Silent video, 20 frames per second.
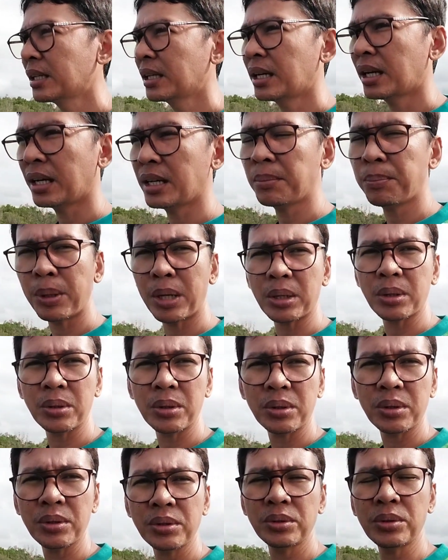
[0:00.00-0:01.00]
Ay
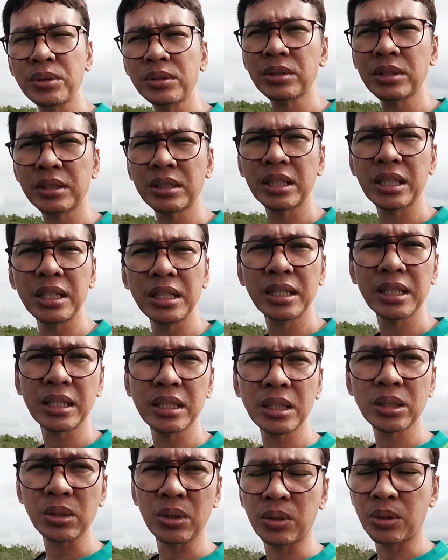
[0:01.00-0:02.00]
pero yung trigger
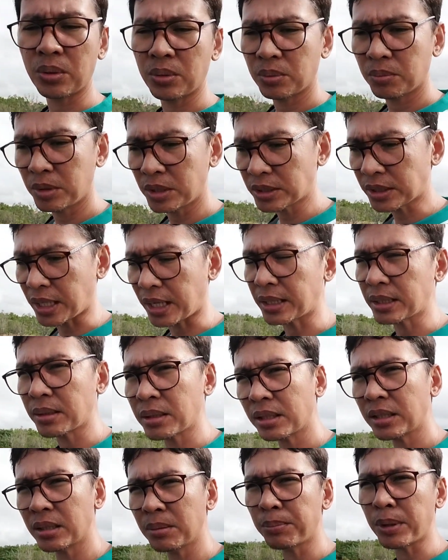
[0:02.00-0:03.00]
nito minsan
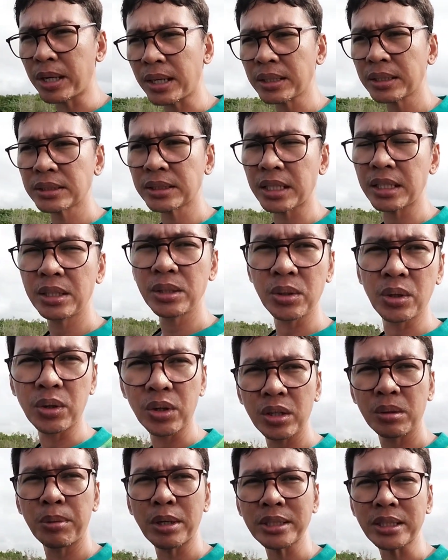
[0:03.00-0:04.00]
iba sa iyo,
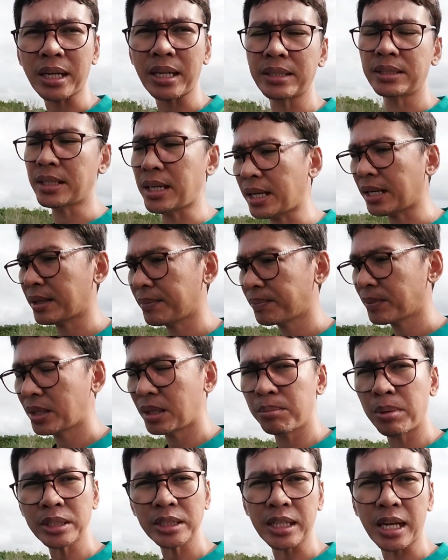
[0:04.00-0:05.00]
iba sa kanya,
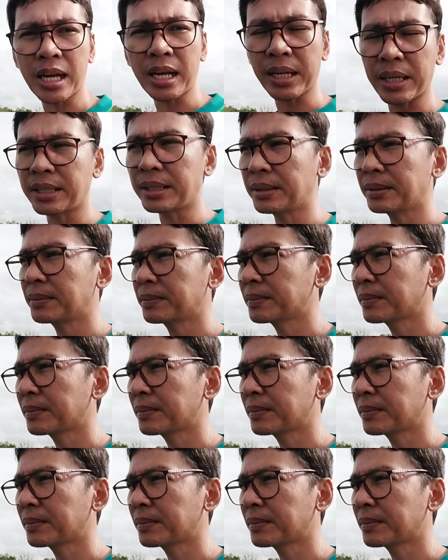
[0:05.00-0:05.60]
iba sa akin.